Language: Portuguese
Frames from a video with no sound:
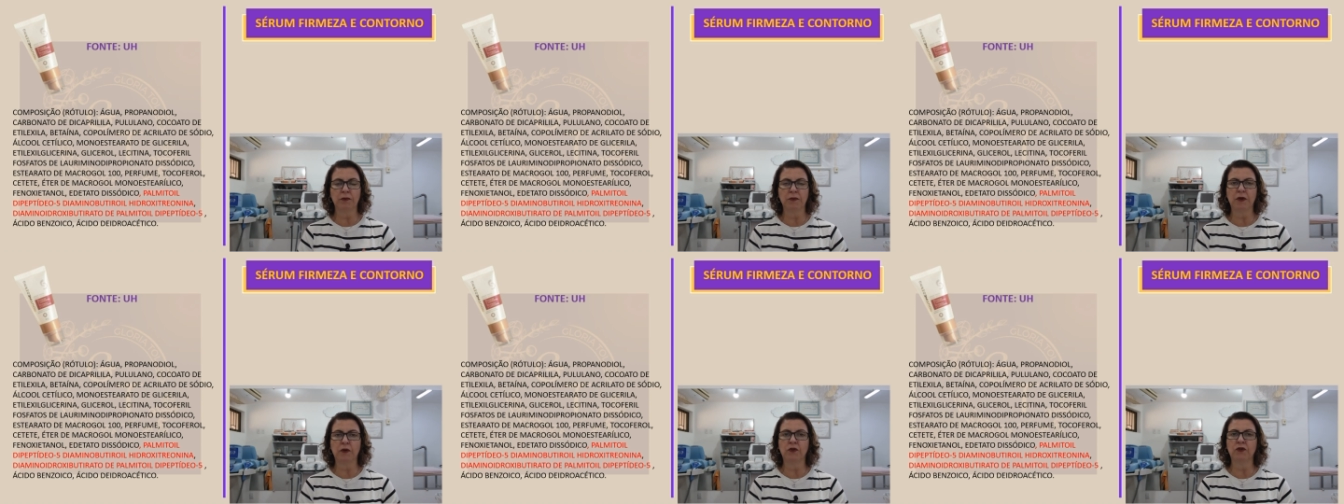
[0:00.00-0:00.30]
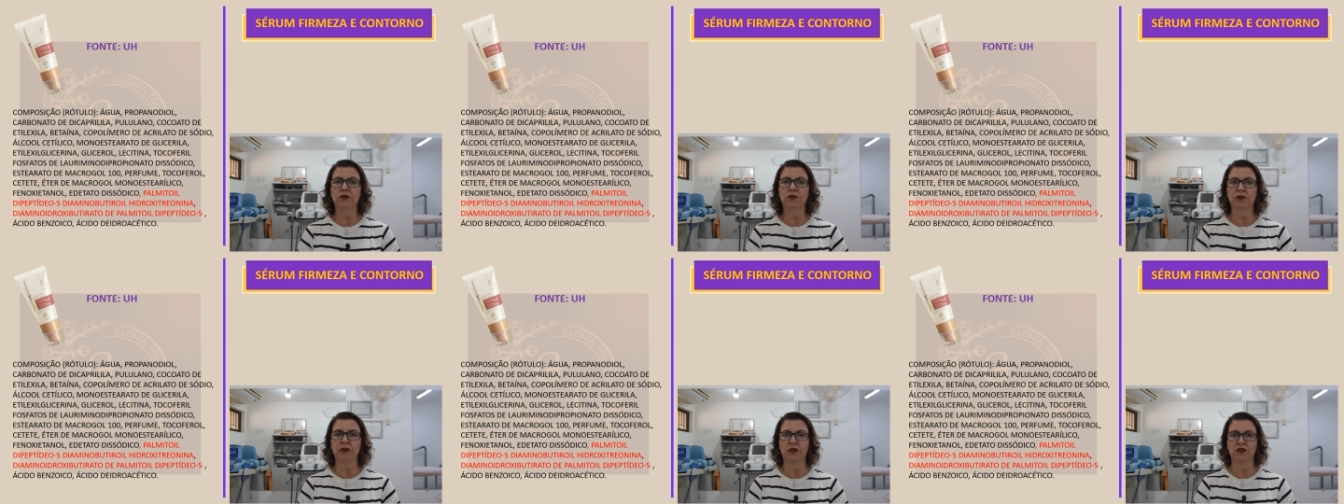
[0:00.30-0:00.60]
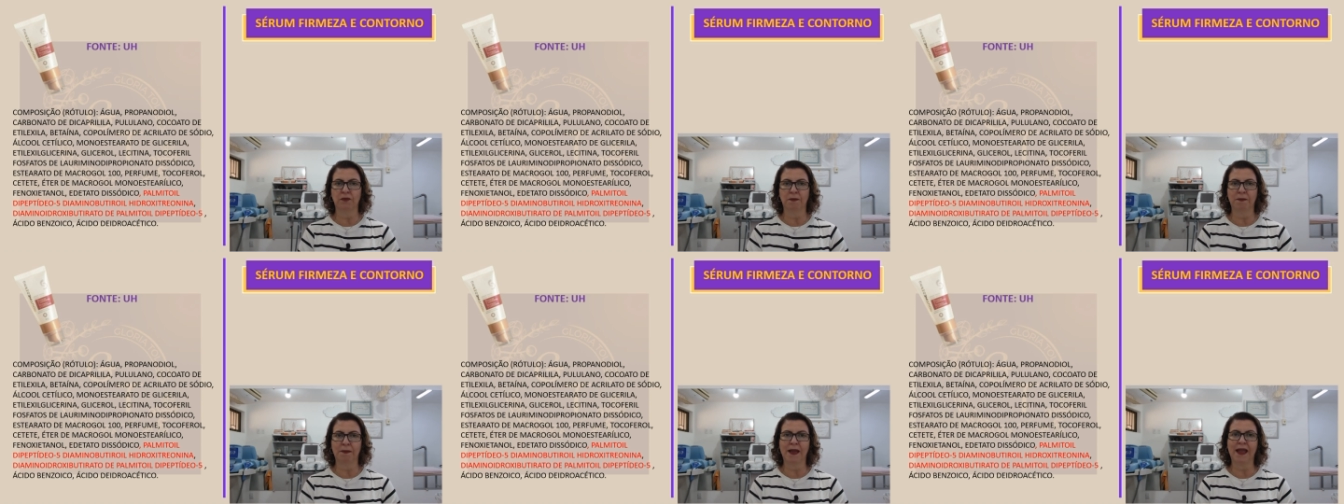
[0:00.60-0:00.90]
uma consultora
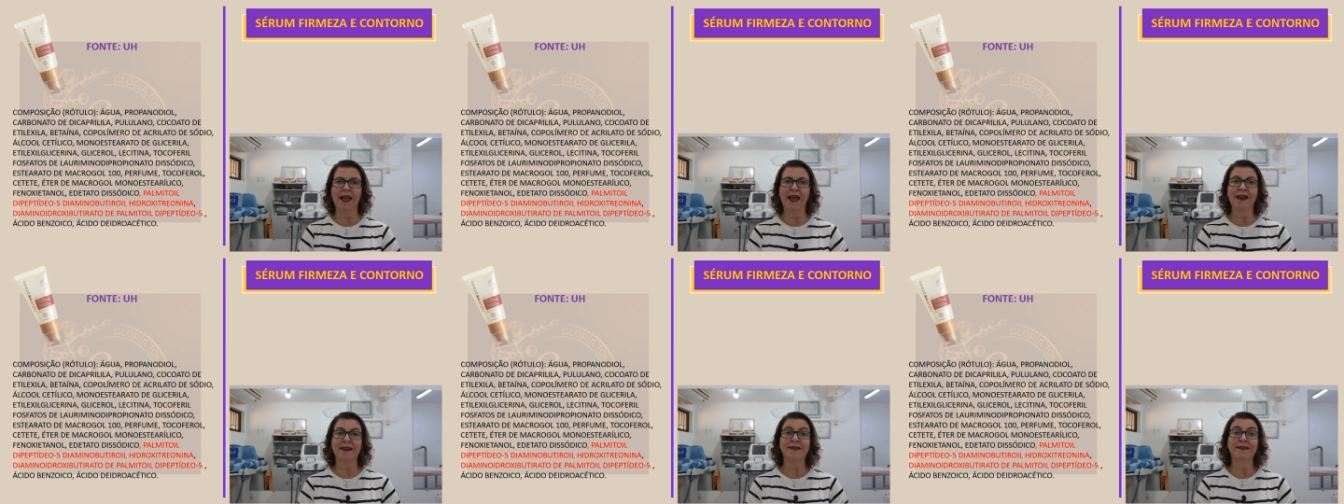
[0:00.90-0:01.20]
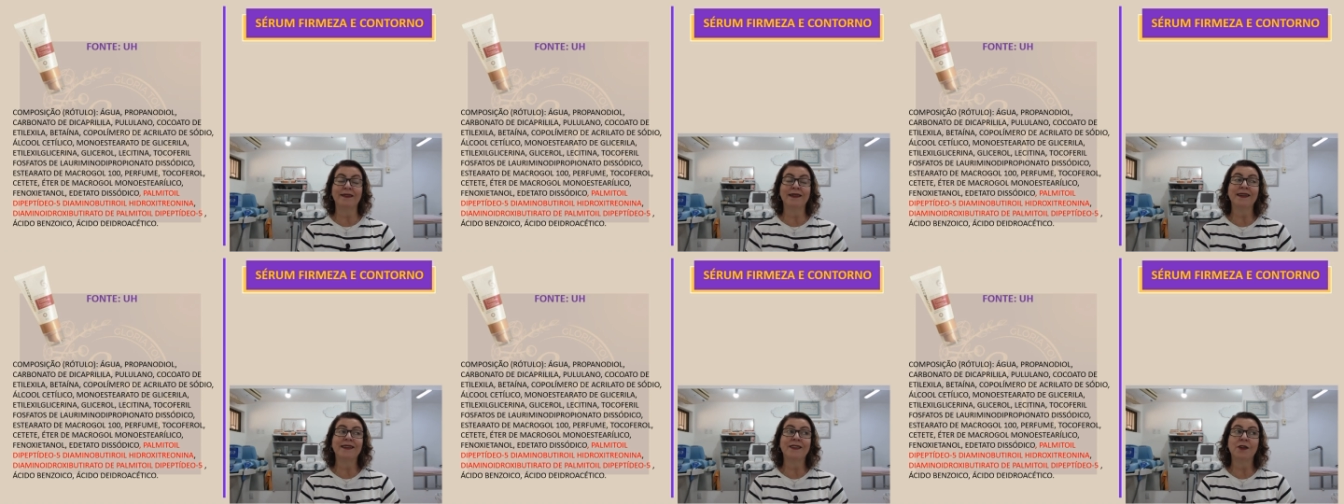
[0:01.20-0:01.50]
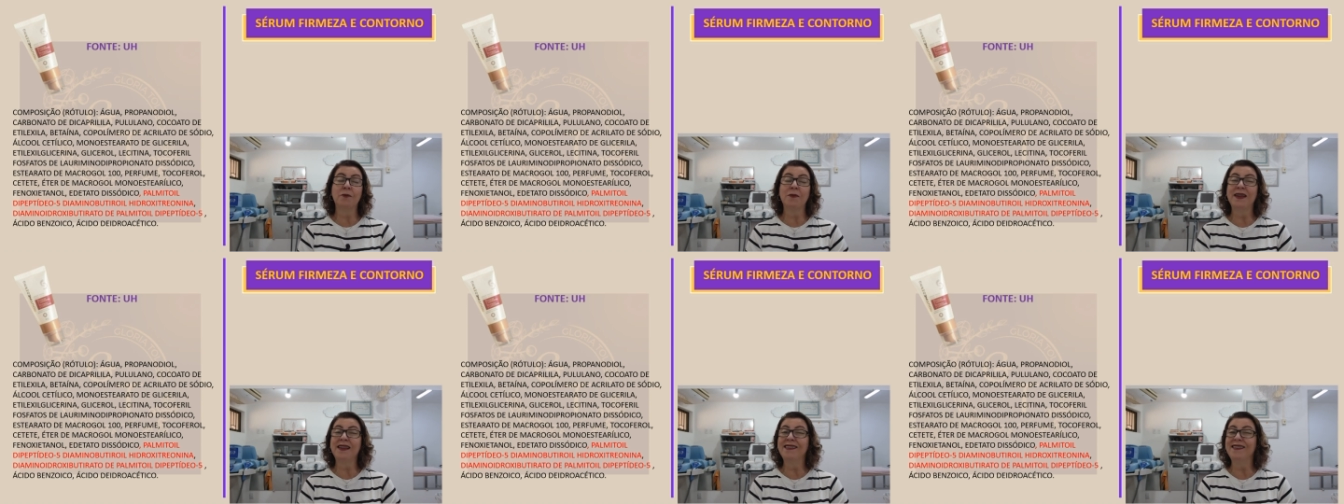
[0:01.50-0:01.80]
de pele, você tem que
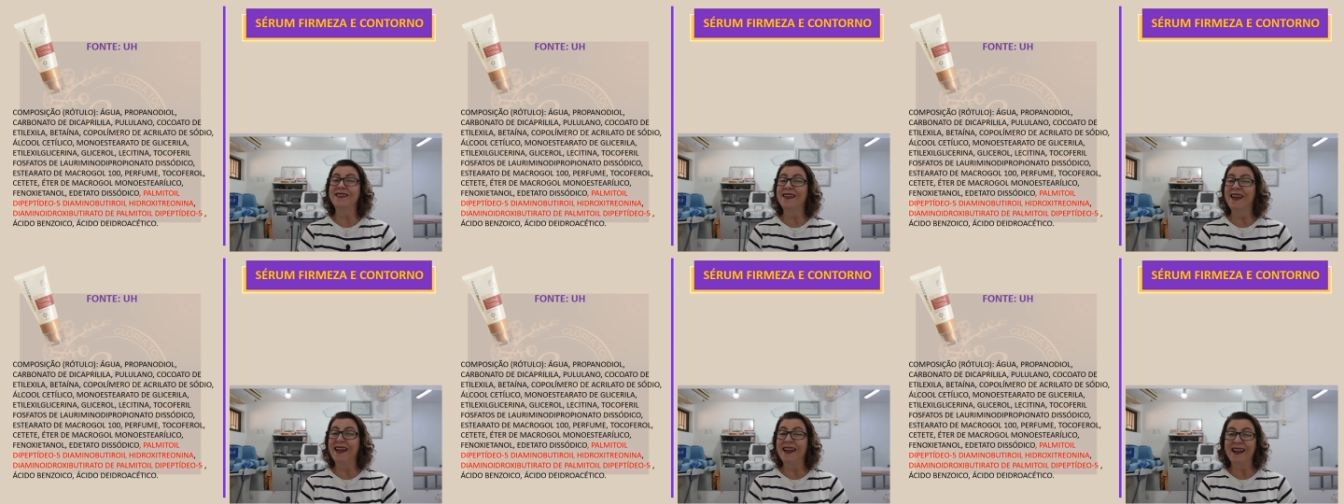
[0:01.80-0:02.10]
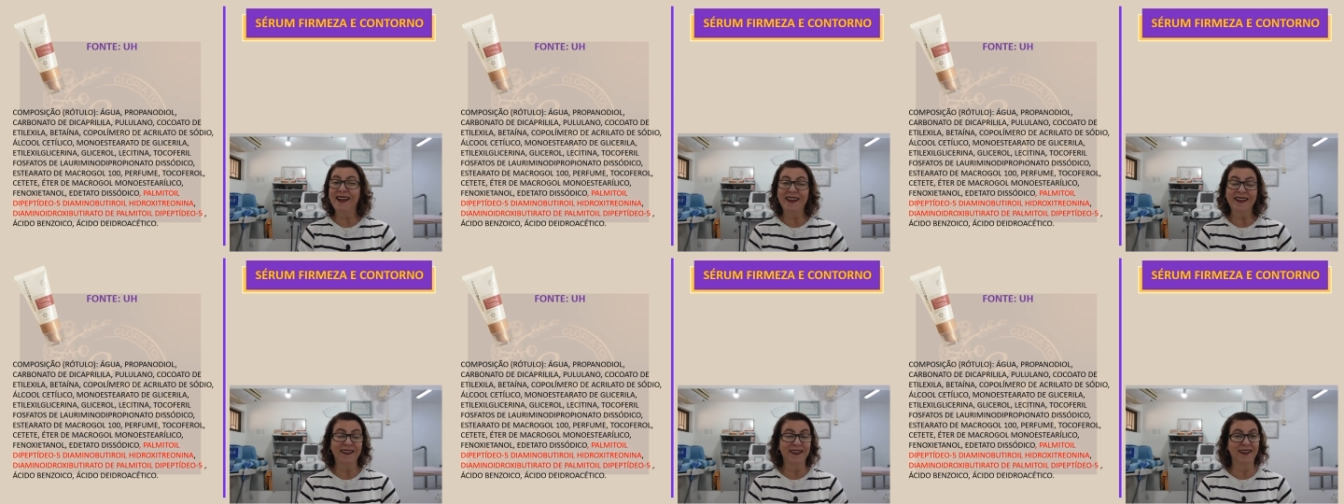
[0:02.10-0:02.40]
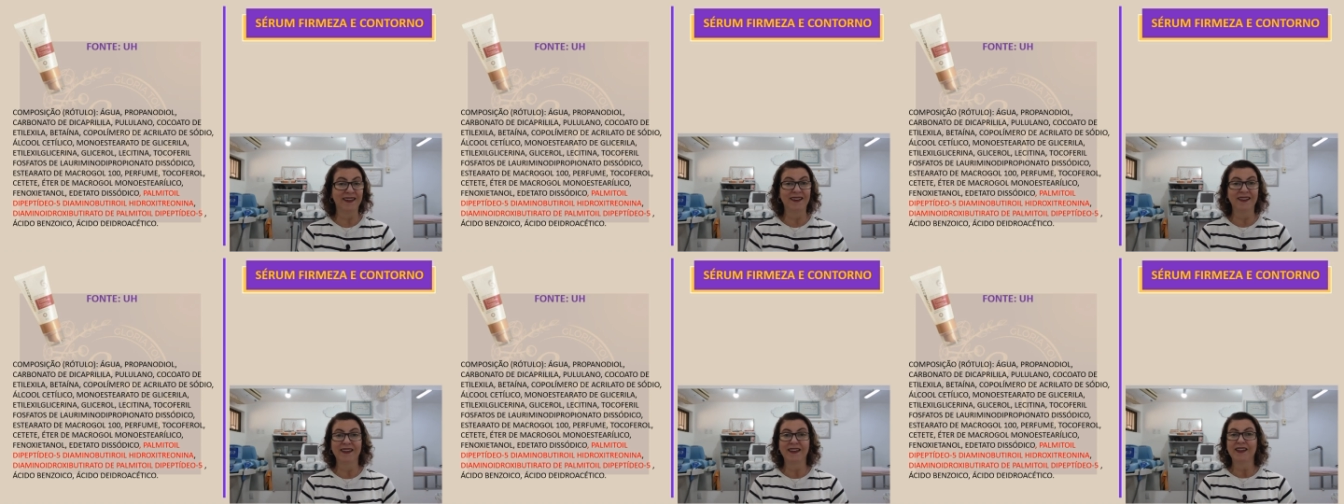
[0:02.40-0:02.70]
ter uma
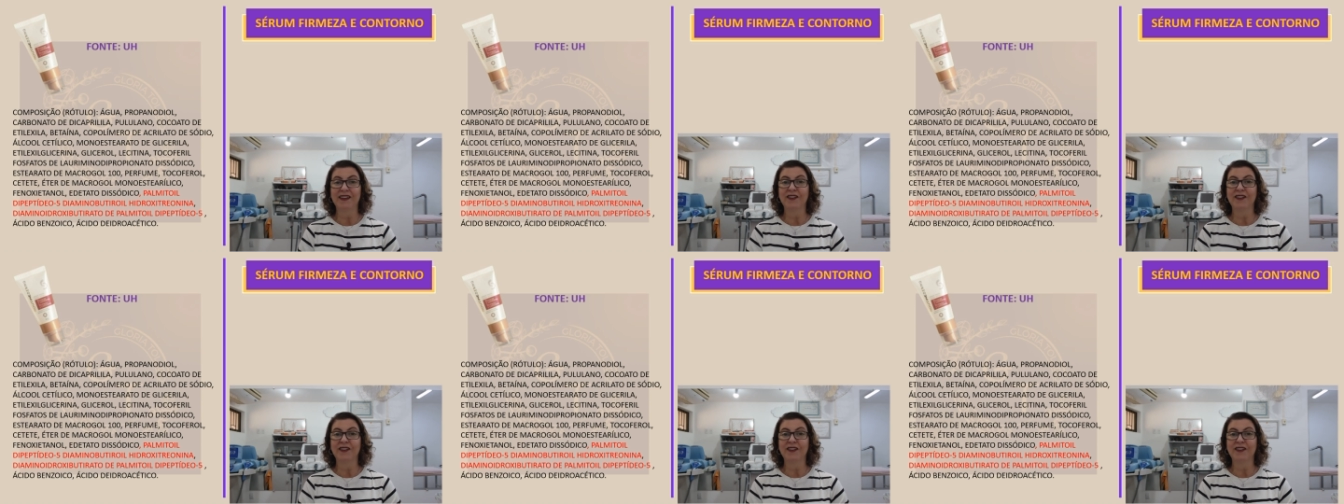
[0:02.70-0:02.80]
ideia